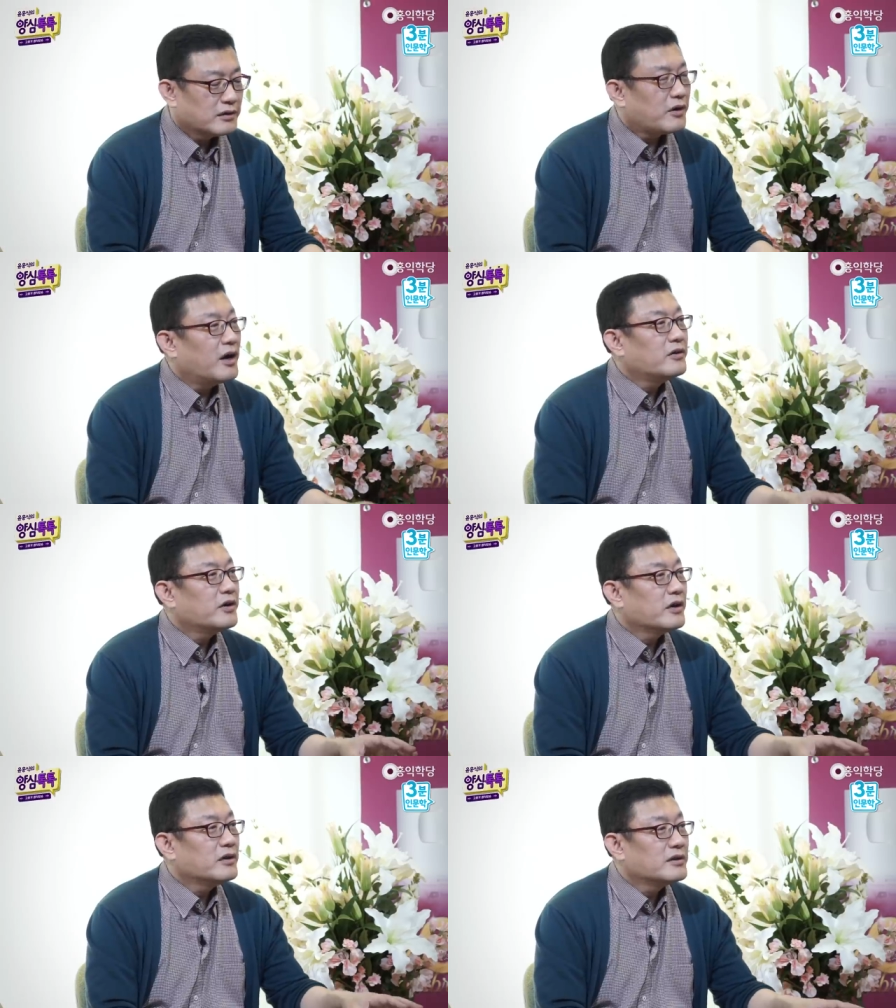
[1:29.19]

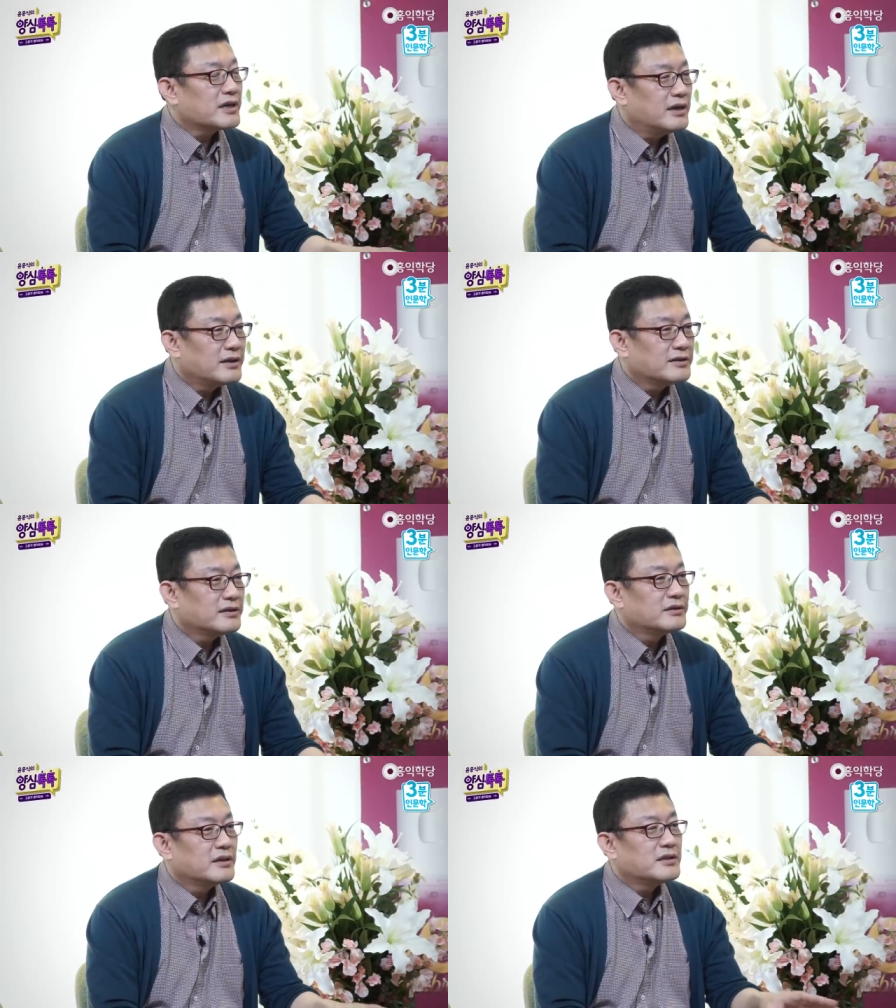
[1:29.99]
과거에는 잘
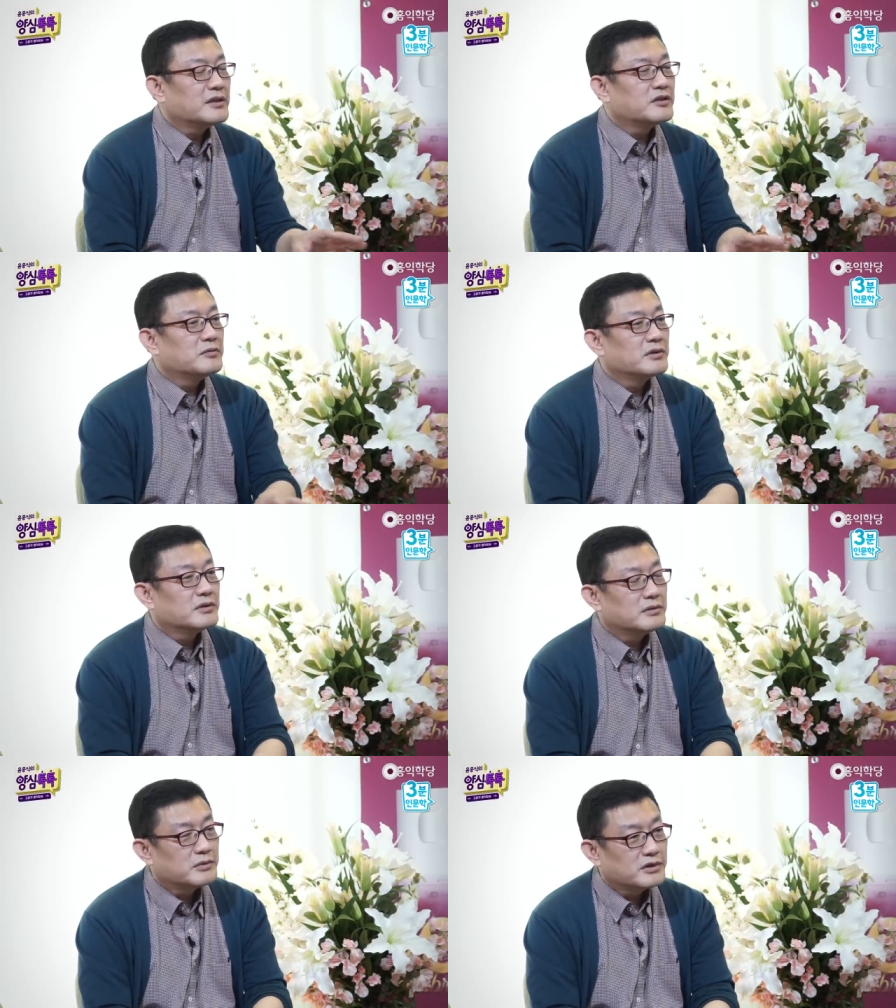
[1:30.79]
됐었는데
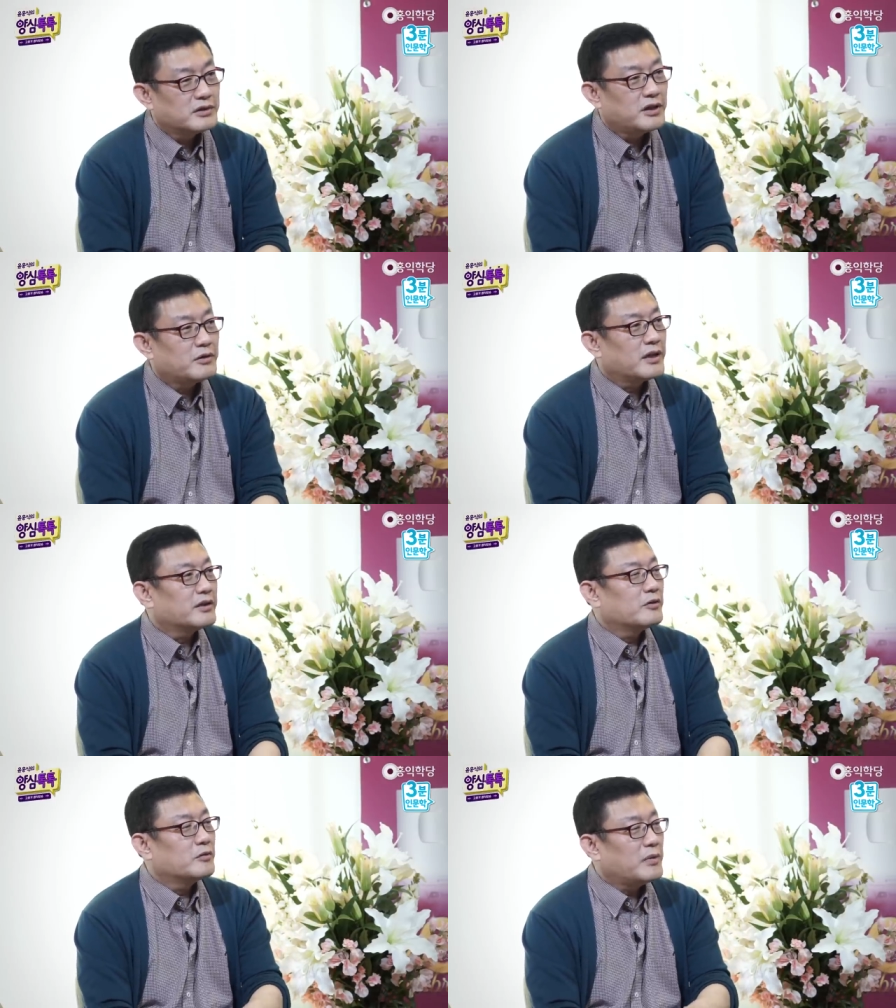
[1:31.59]
지금은 뜻대로
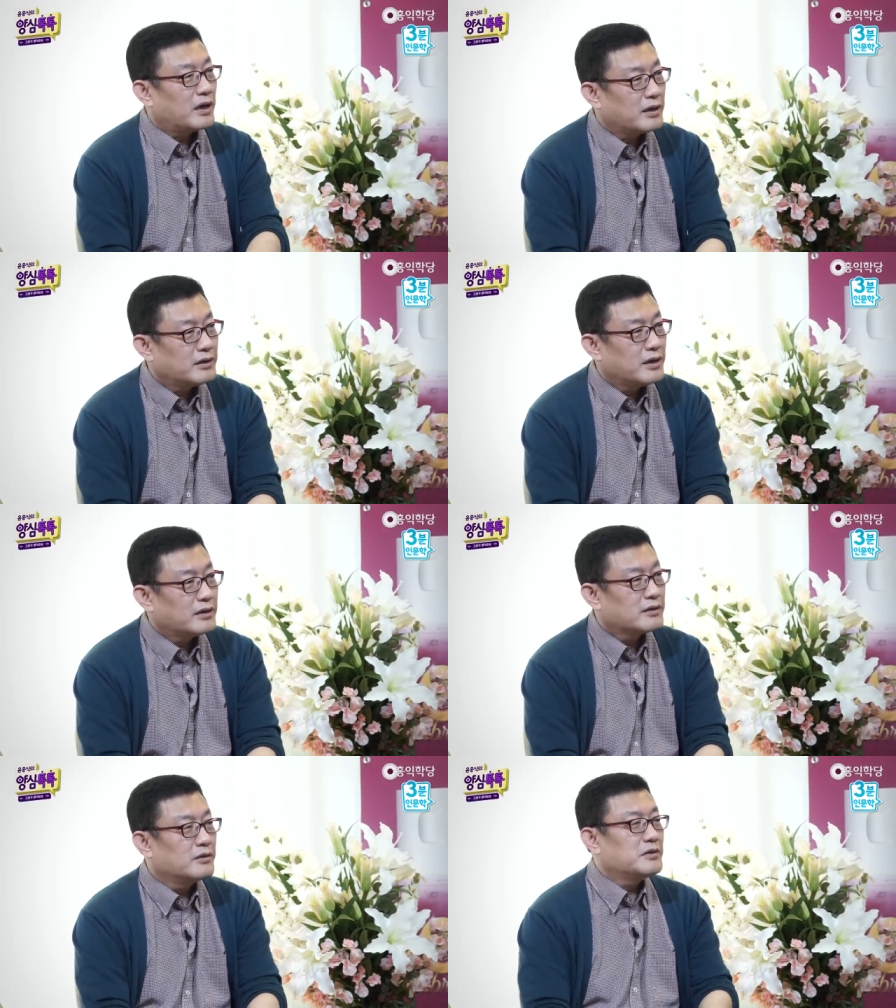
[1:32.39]
안 되고
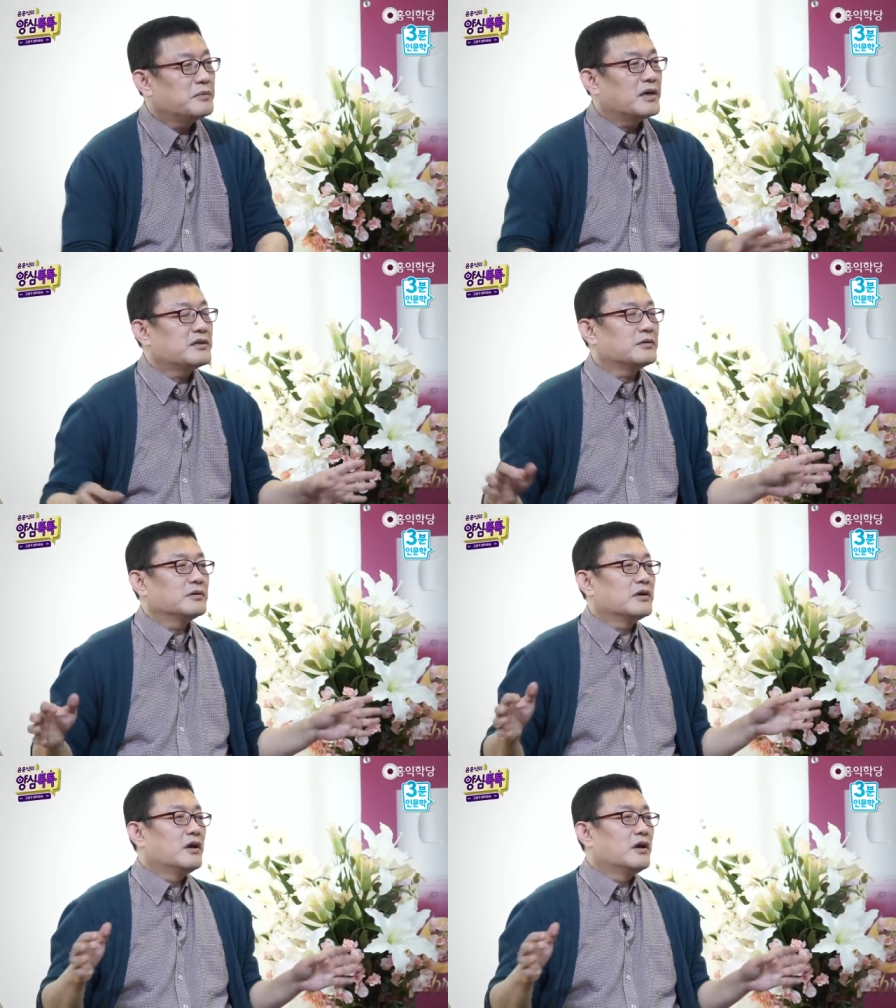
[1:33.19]
망했네 그러지 마시고